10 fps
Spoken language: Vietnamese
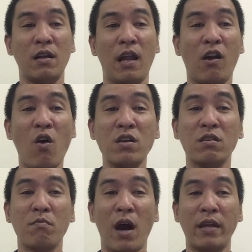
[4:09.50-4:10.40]
là có
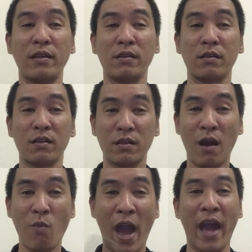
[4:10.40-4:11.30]
được mệnh
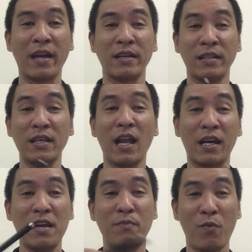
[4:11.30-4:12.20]
đồng hàng, tức là
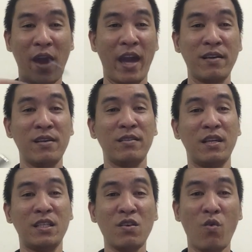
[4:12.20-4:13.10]
Kim đồng hàng,
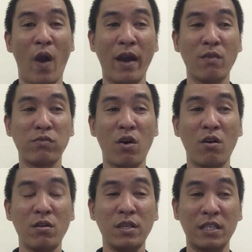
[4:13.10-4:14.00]
thì sức khỏe không
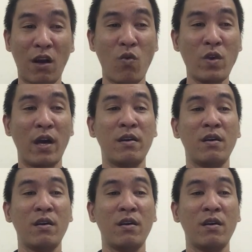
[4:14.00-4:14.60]
có gì xấu nè,